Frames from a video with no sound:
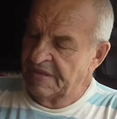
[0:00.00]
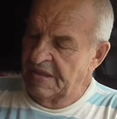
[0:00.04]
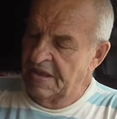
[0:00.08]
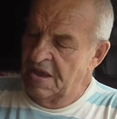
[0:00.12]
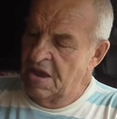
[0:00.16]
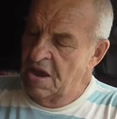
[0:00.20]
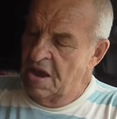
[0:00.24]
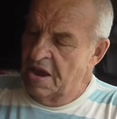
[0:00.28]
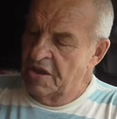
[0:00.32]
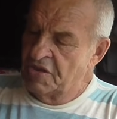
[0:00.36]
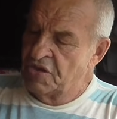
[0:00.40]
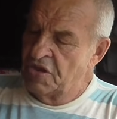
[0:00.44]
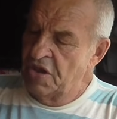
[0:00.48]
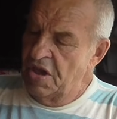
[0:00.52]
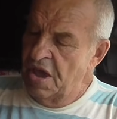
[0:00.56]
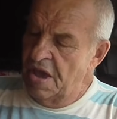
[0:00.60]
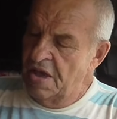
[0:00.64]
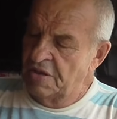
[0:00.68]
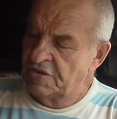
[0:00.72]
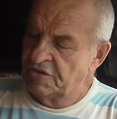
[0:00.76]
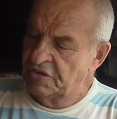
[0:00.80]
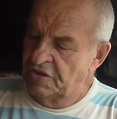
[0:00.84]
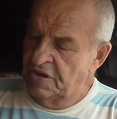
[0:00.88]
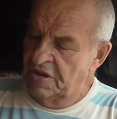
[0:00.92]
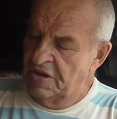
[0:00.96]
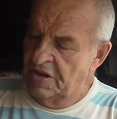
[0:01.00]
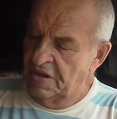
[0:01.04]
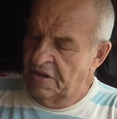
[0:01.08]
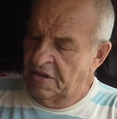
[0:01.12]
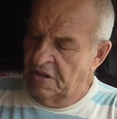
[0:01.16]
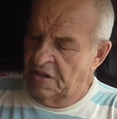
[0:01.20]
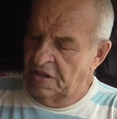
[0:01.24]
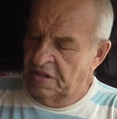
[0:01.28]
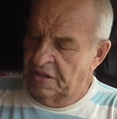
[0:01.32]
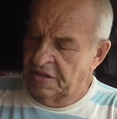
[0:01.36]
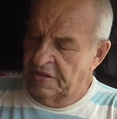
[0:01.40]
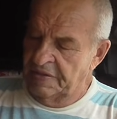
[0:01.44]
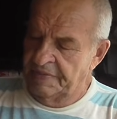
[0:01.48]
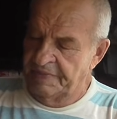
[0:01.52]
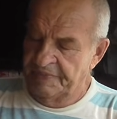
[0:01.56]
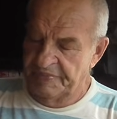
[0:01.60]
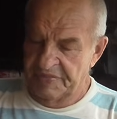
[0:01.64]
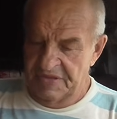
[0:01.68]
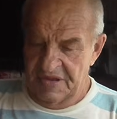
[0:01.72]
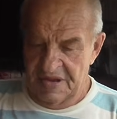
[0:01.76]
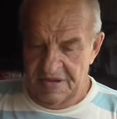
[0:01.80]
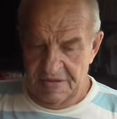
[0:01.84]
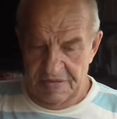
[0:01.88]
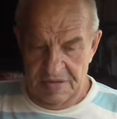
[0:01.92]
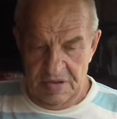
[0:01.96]
И отец сделал,
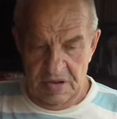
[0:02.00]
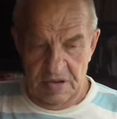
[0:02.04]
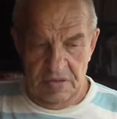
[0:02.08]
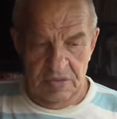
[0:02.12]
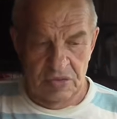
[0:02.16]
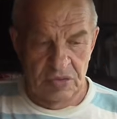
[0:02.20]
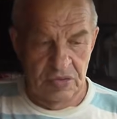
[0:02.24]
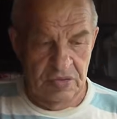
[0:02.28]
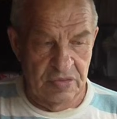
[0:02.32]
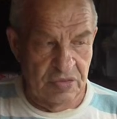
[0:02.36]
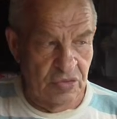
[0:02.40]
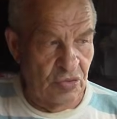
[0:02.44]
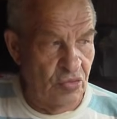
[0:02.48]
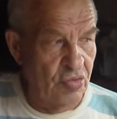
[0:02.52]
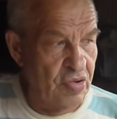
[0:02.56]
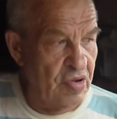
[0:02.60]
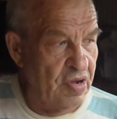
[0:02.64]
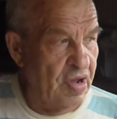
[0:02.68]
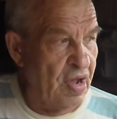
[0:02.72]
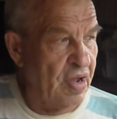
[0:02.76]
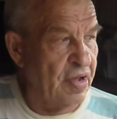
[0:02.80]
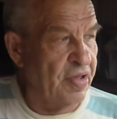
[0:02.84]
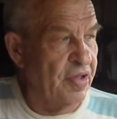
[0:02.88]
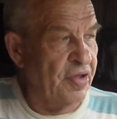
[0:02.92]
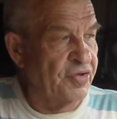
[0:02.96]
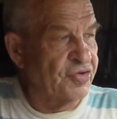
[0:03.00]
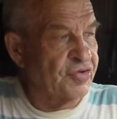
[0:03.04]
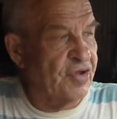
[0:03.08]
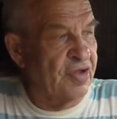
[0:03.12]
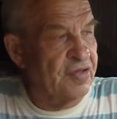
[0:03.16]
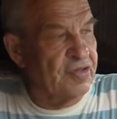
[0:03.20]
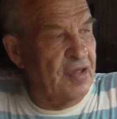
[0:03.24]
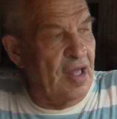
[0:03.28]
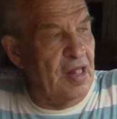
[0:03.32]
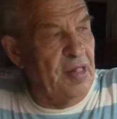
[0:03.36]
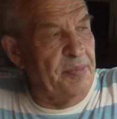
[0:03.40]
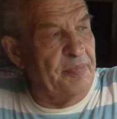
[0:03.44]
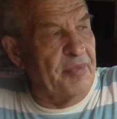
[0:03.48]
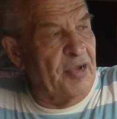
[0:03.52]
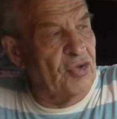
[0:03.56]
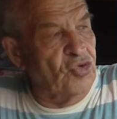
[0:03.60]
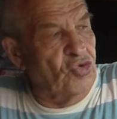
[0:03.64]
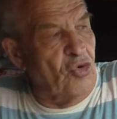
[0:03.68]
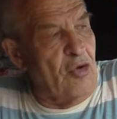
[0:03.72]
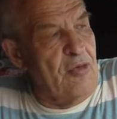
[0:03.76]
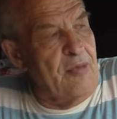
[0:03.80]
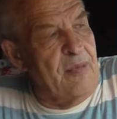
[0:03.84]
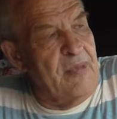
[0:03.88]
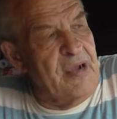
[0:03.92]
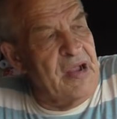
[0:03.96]
Ну и, как я сказал,
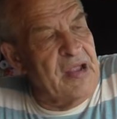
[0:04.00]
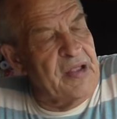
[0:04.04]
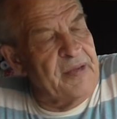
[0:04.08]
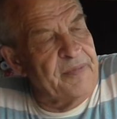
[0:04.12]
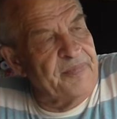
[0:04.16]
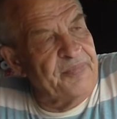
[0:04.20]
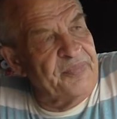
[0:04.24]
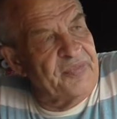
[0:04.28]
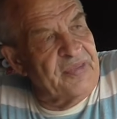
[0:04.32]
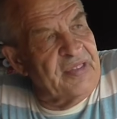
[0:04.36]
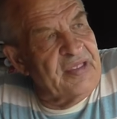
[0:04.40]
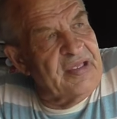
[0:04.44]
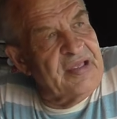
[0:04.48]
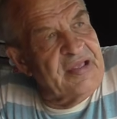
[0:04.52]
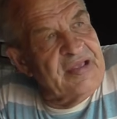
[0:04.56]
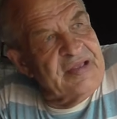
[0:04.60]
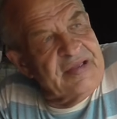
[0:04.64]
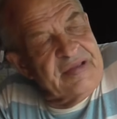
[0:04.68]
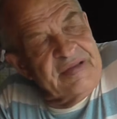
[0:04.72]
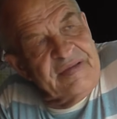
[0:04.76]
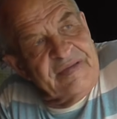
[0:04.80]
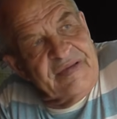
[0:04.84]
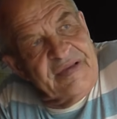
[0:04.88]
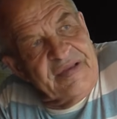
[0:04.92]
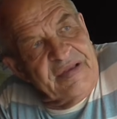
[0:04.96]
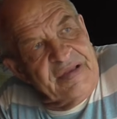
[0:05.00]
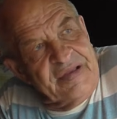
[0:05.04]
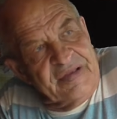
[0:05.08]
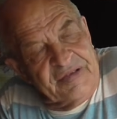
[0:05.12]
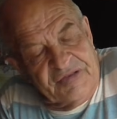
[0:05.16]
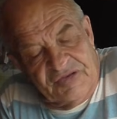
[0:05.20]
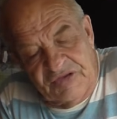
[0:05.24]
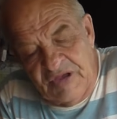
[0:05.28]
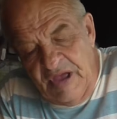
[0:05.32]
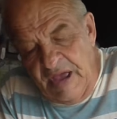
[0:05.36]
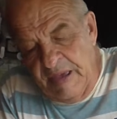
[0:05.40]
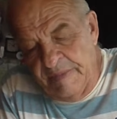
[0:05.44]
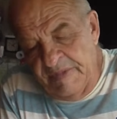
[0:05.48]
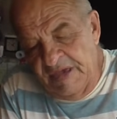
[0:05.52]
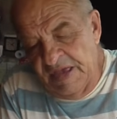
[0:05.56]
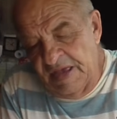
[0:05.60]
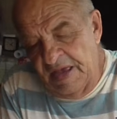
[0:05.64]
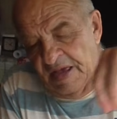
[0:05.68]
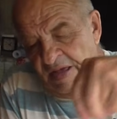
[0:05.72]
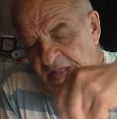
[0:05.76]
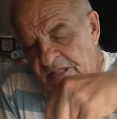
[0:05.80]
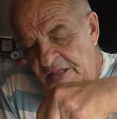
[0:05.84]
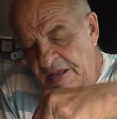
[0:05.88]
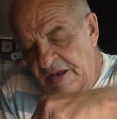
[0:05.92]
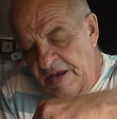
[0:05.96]
потом мы сами
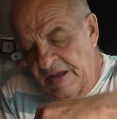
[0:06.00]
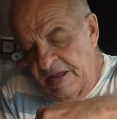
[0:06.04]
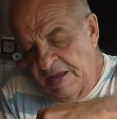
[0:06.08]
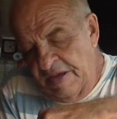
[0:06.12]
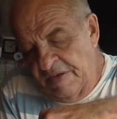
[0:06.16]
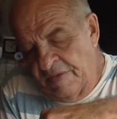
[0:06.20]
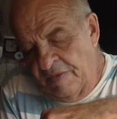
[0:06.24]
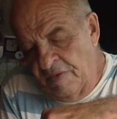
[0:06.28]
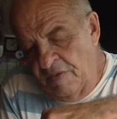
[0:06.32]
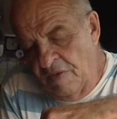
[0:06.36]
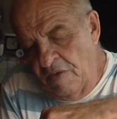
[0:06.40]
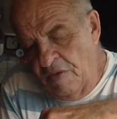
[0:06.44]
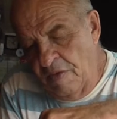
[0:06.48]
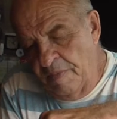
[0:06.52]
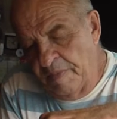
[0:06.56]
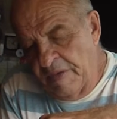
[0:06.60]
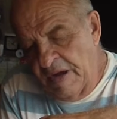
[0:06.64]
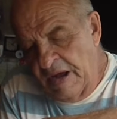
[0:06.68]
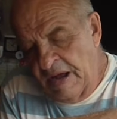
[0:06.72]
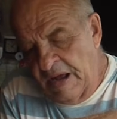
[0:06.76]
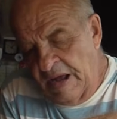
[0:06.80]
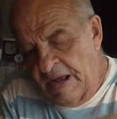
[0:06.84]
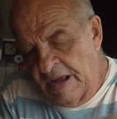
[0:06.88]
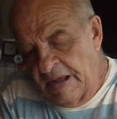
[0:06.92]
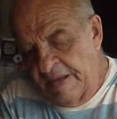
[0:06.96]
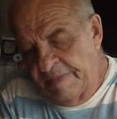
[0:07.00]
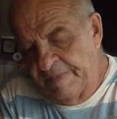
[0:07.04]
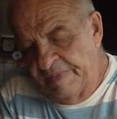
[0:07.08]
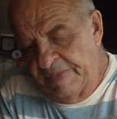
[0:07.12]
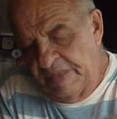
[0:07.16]
делали. Опа!